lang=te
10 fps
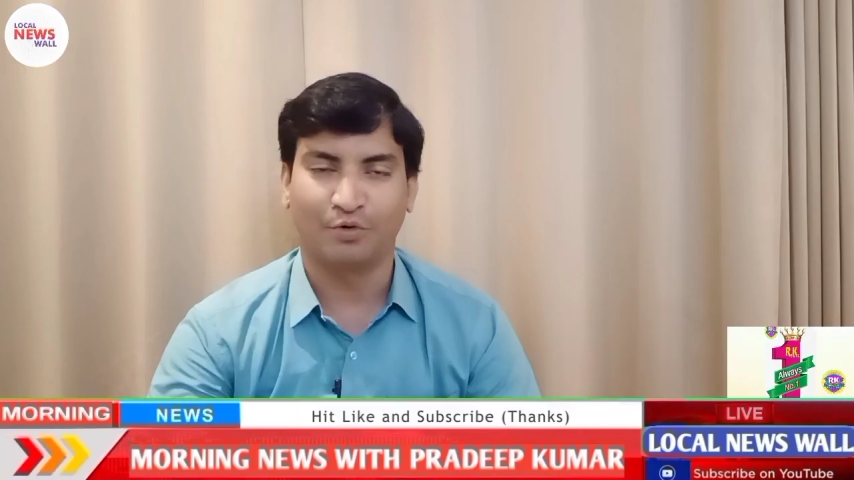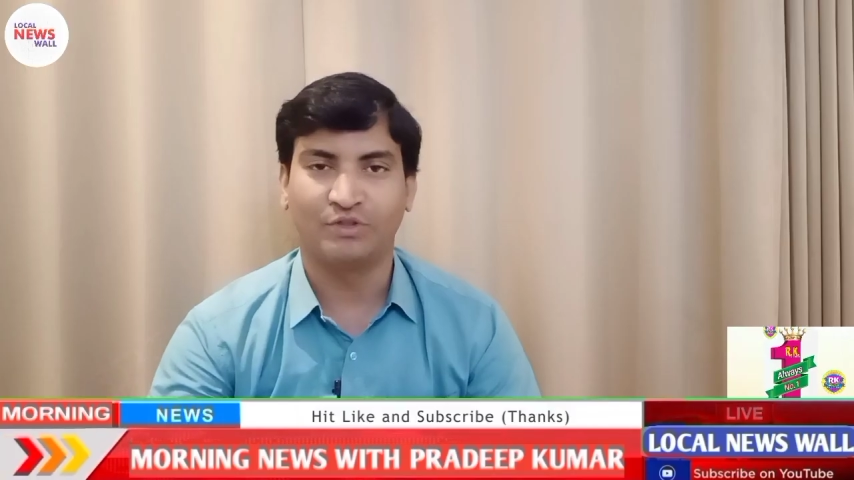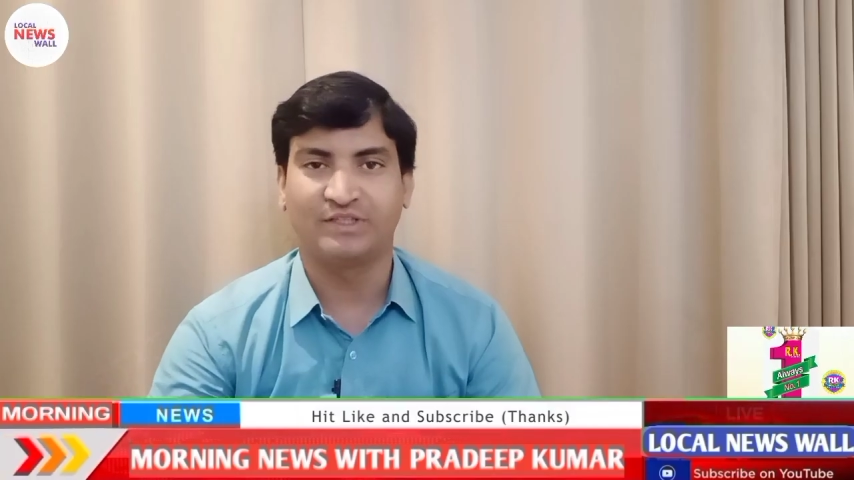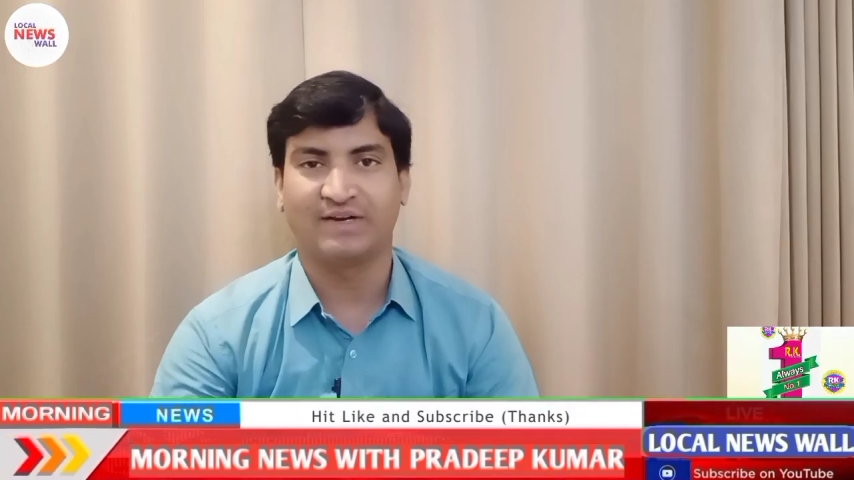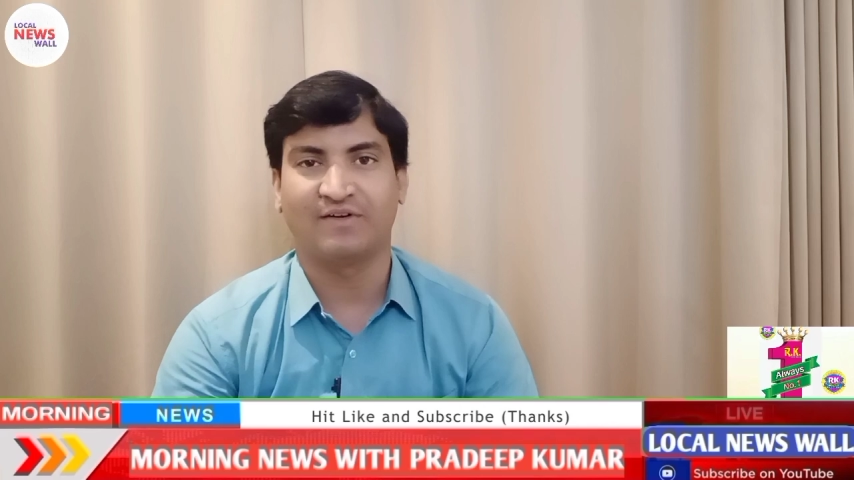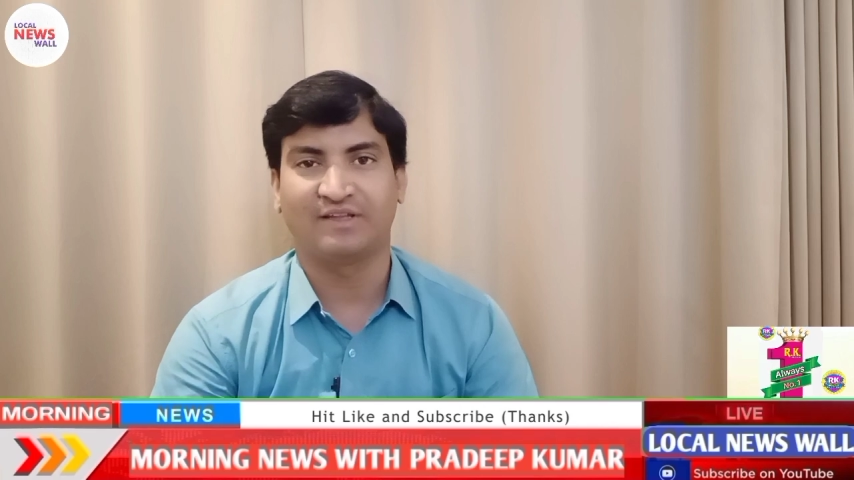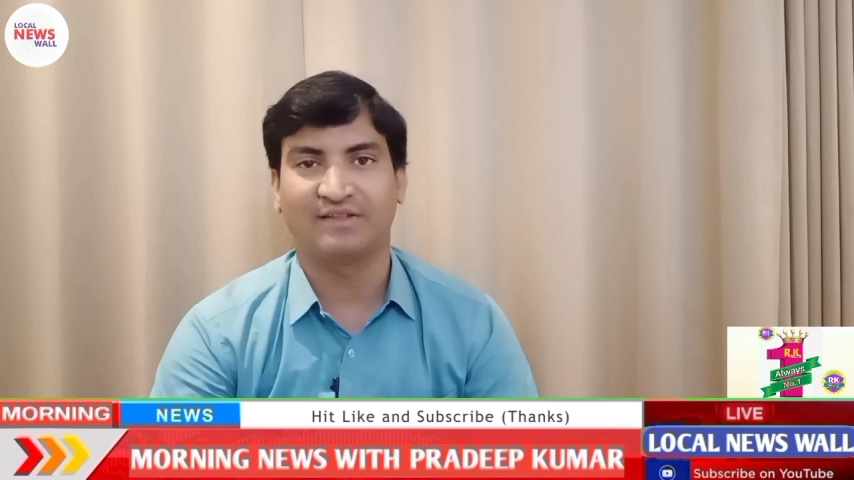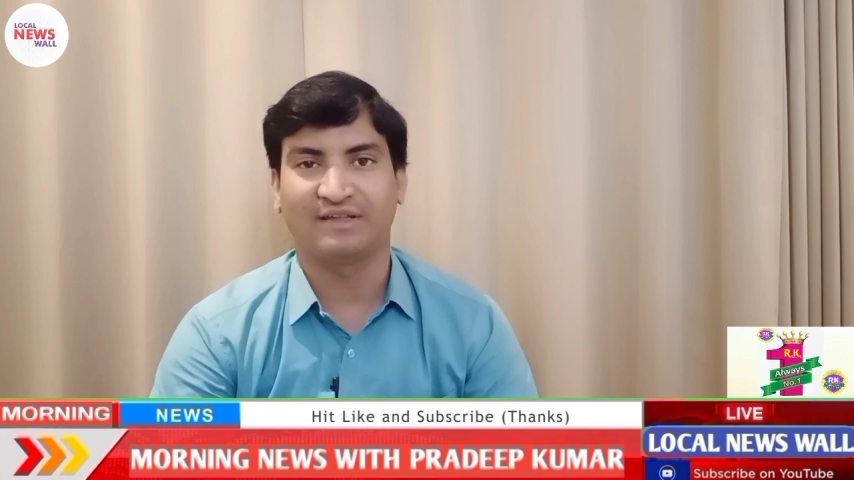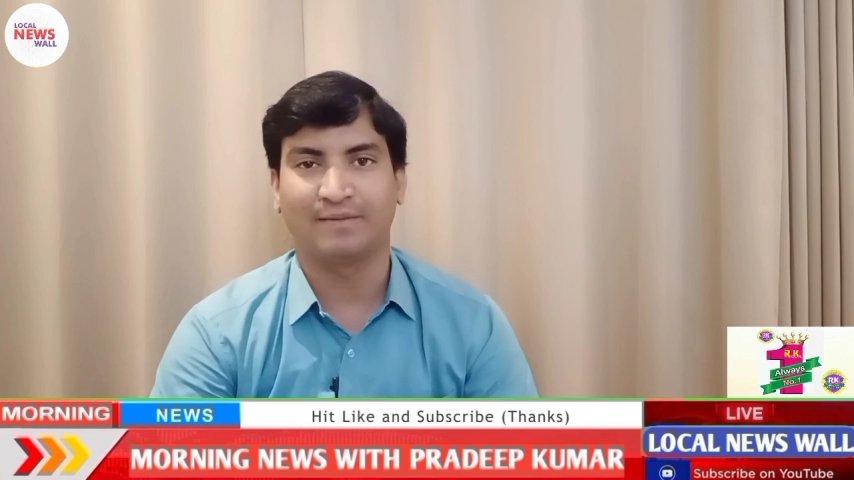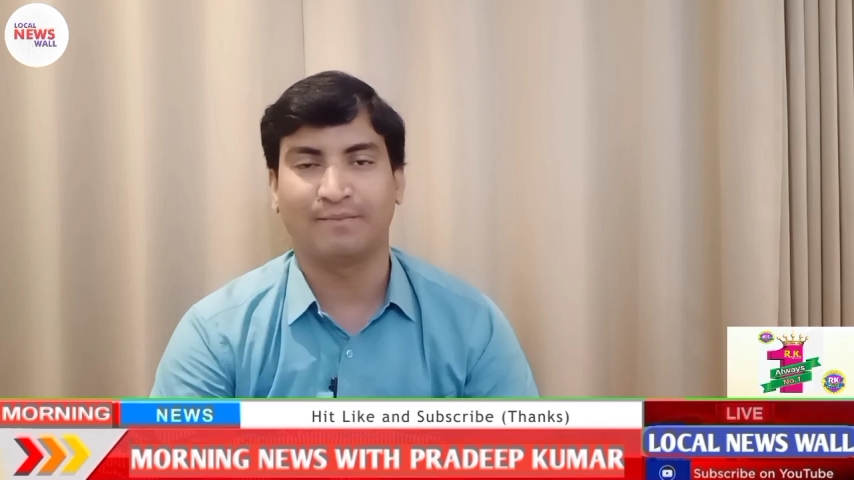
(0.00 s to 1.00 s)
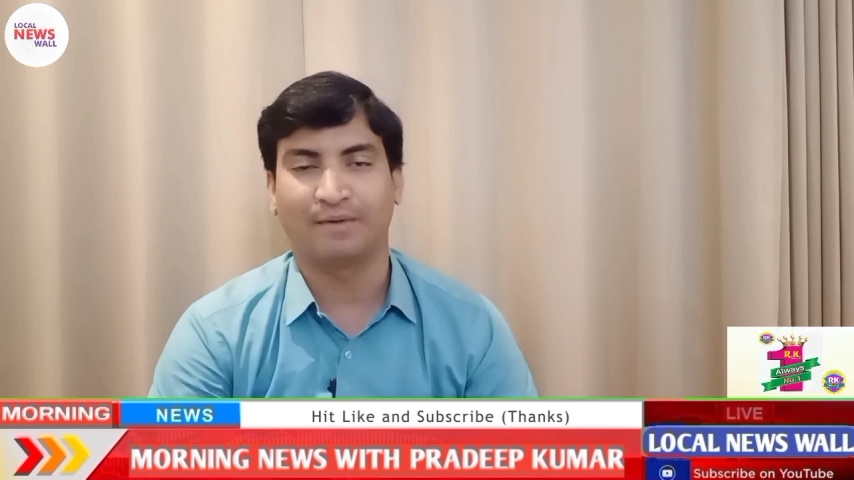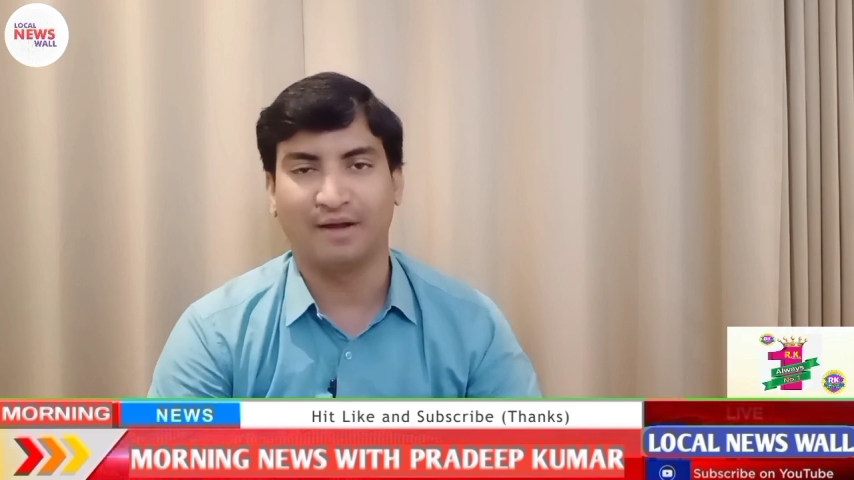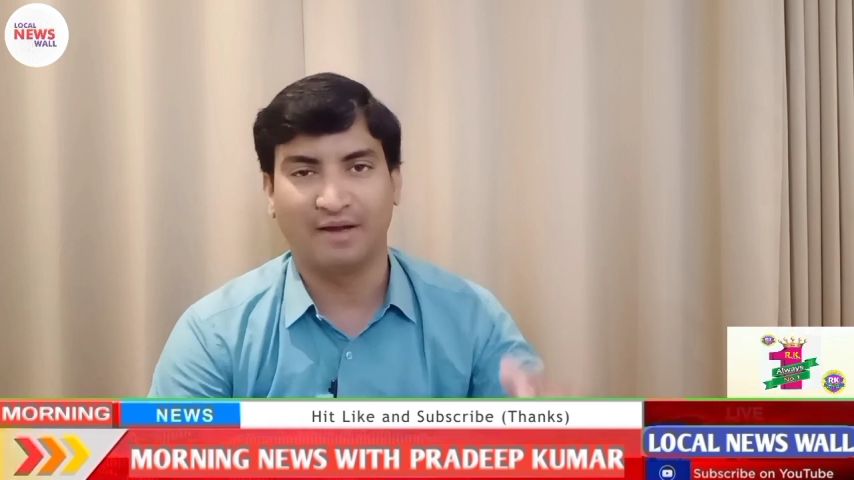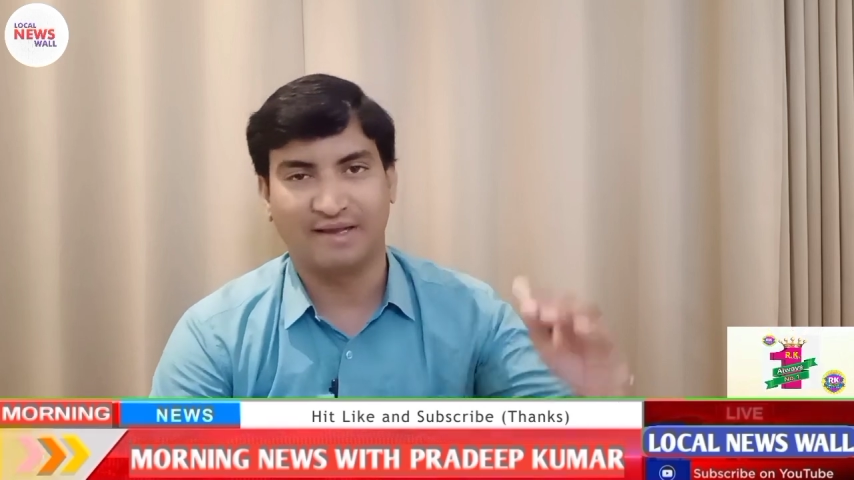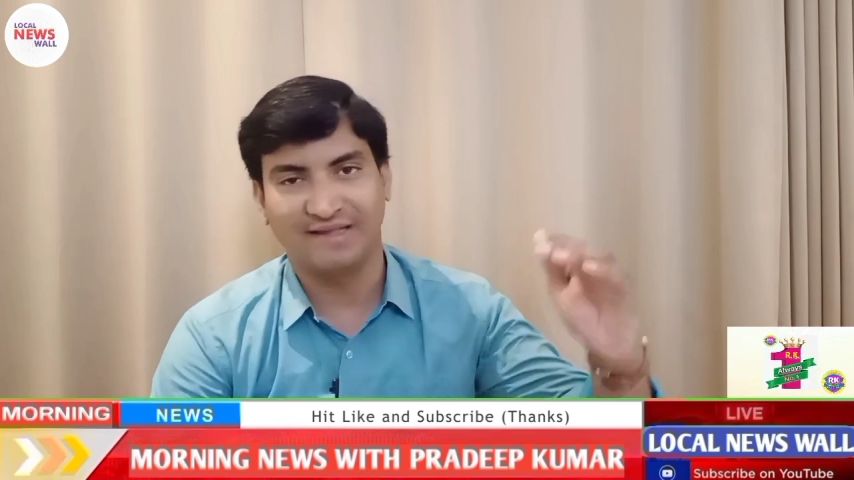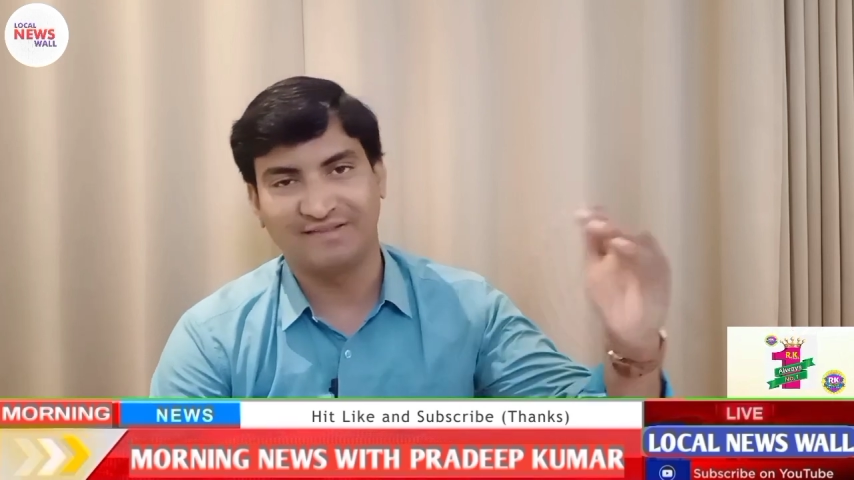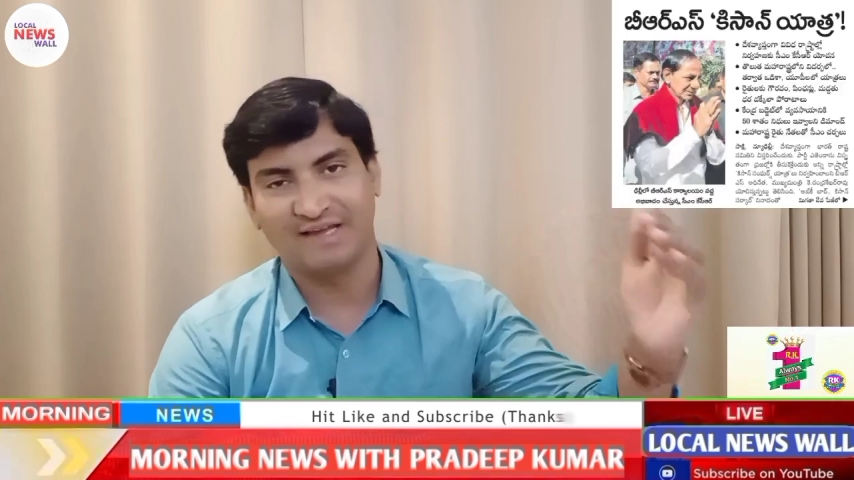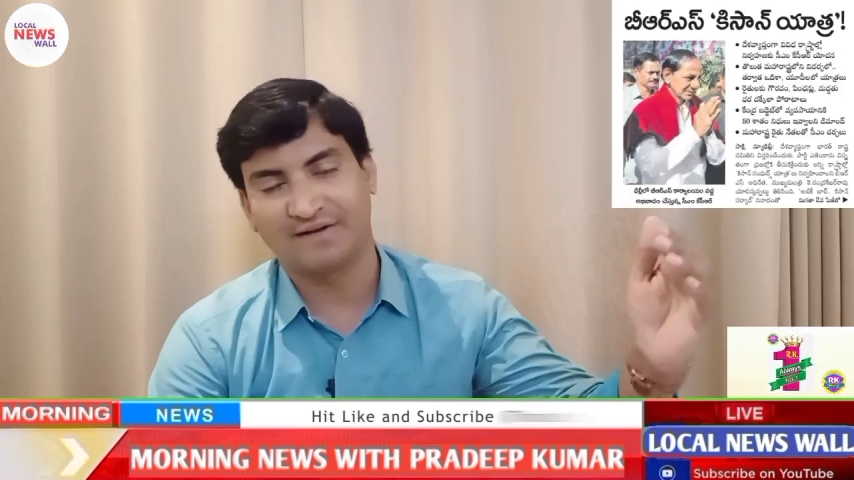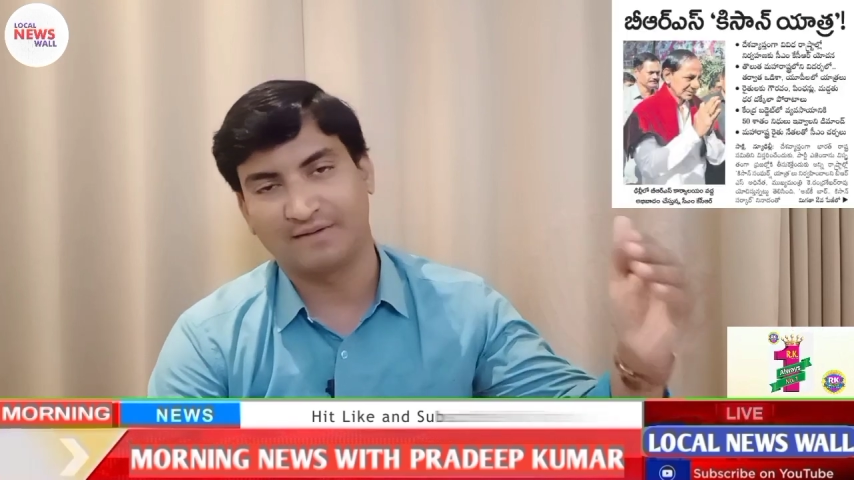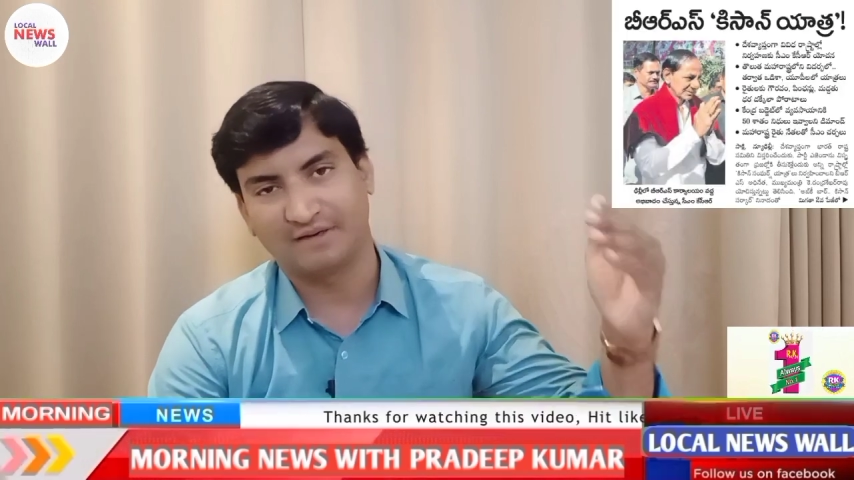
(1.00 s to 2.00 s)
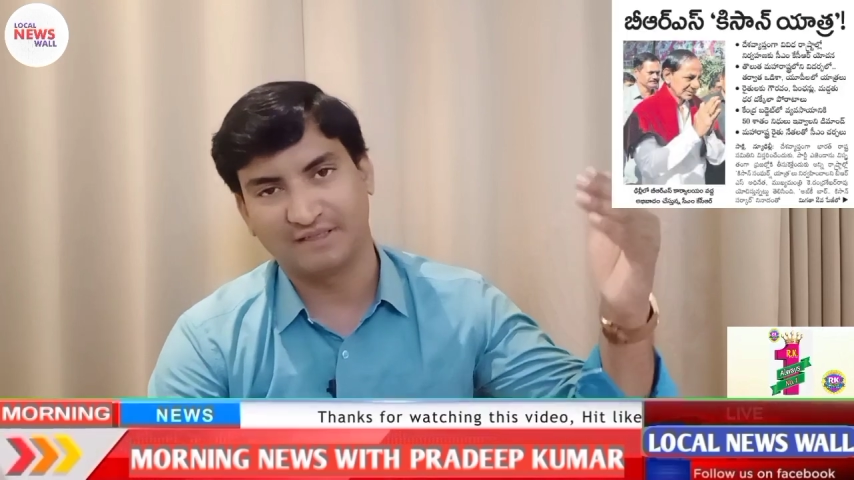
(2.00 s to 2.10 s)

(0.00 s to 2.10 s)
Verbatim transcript: మూడు రోజుల తర్వాత సీఎం కేసీఆర్